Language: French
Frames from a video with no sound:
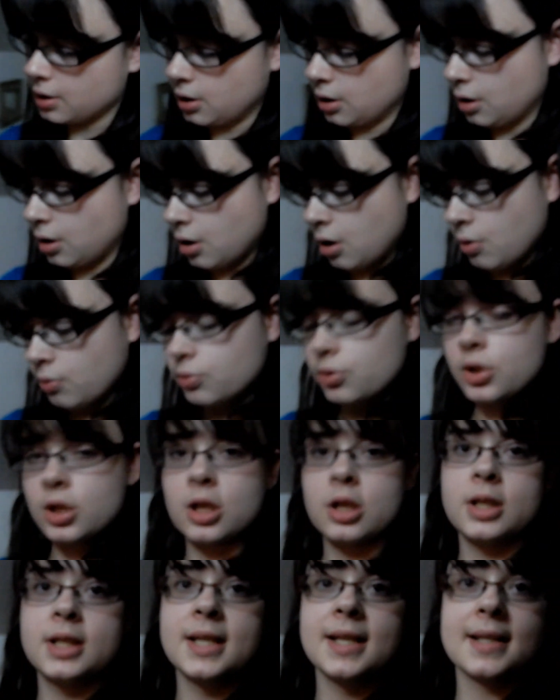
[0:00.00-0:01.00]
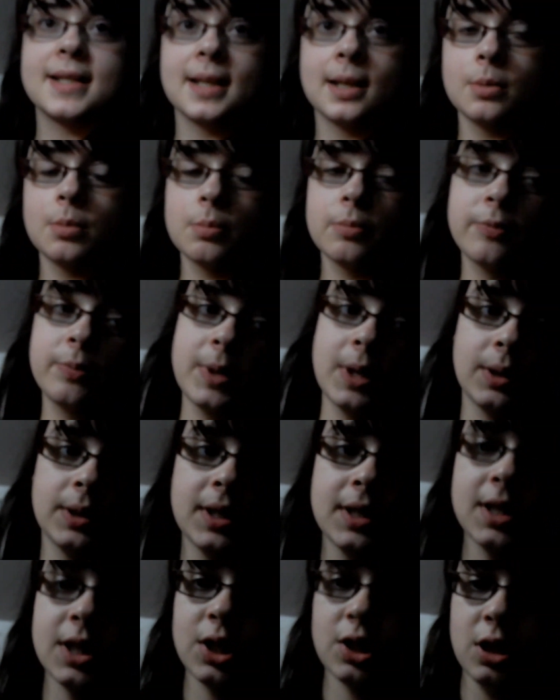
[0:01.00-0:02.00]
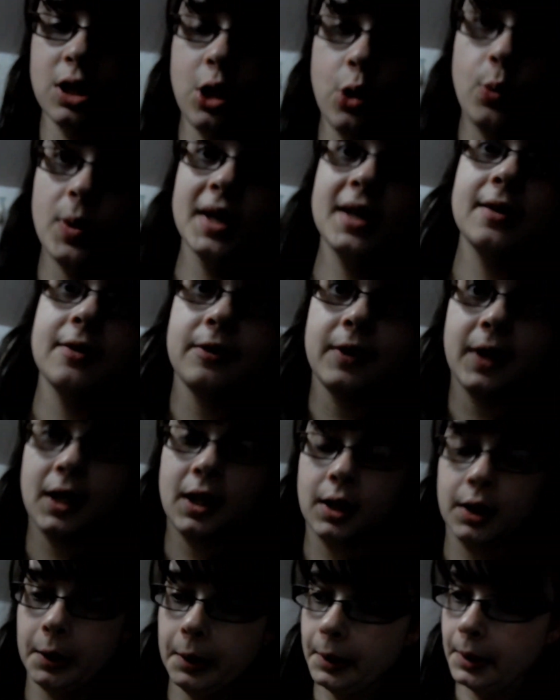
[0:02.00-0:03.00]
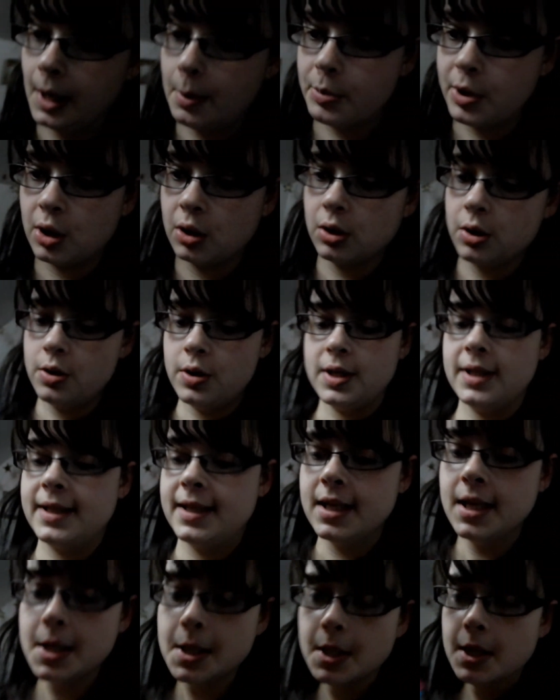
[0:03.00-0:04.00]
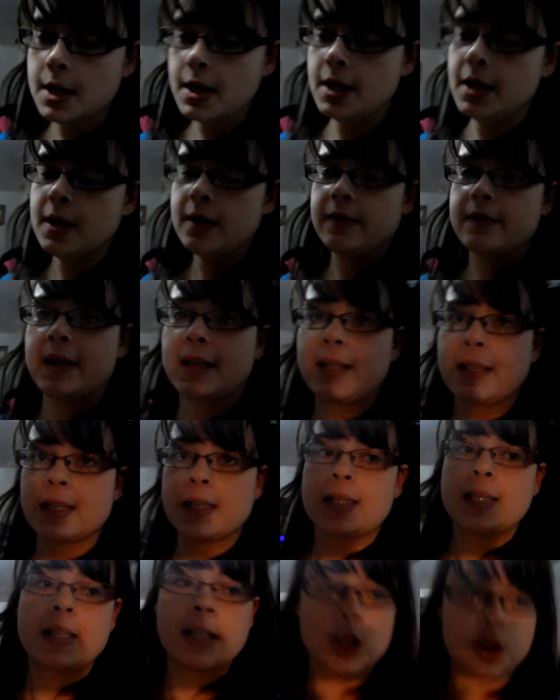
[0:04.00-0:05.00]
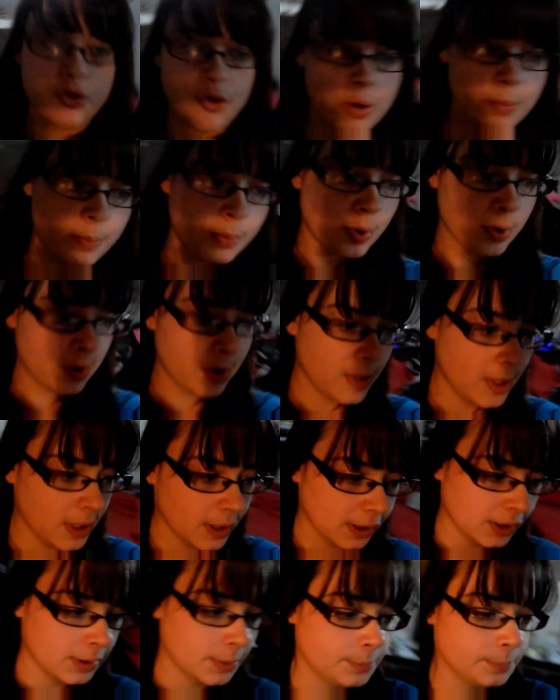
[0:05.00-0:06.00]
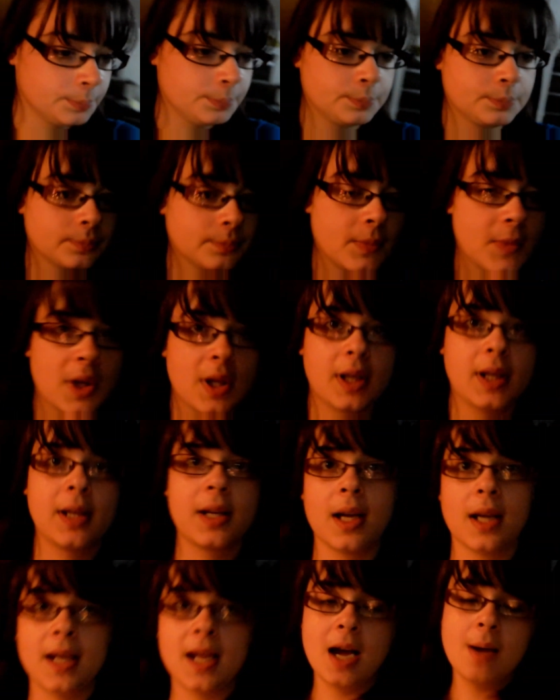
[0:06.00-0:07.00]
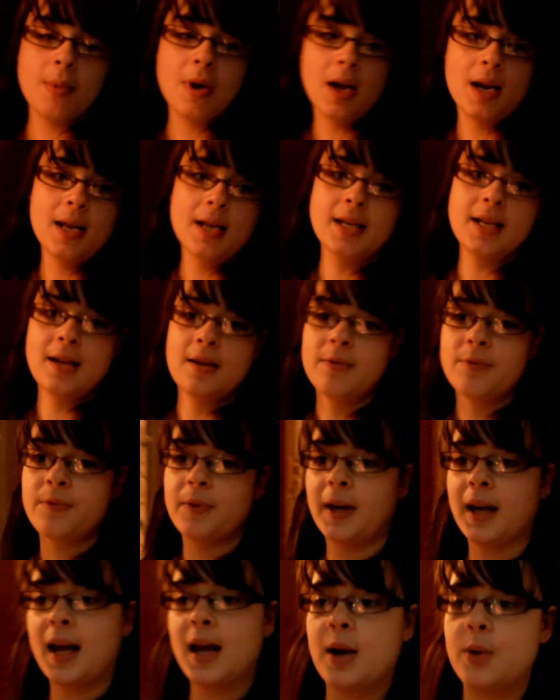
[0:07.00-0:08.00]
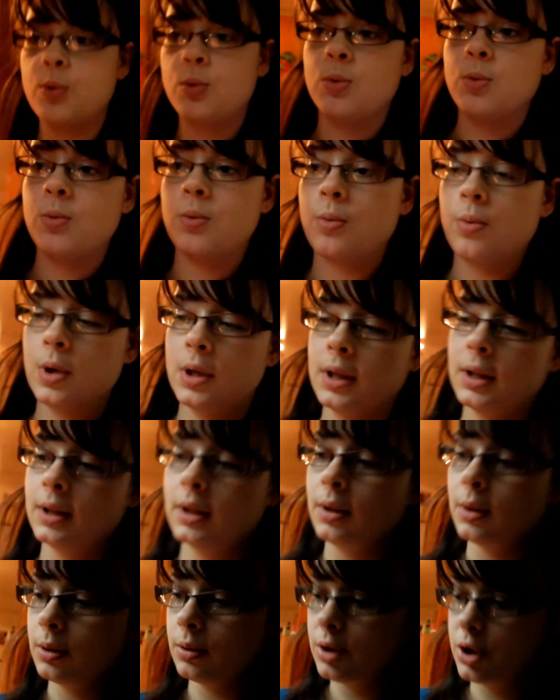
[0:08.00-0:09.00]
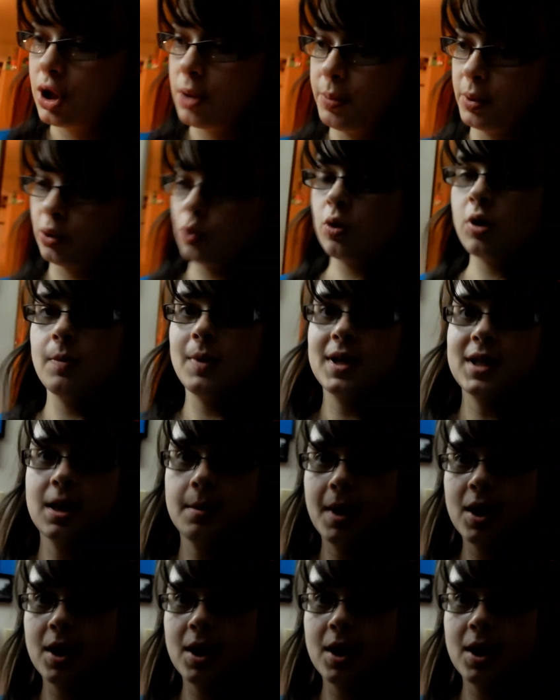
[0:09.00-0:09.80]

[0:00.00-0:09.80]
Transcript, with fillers: le 11 décembre, puis on est déjà le 8, fait que à part lundi. Fait que si je veux pas... Euh, que Gab ait des frais ou euh, je sais pas trop comment ça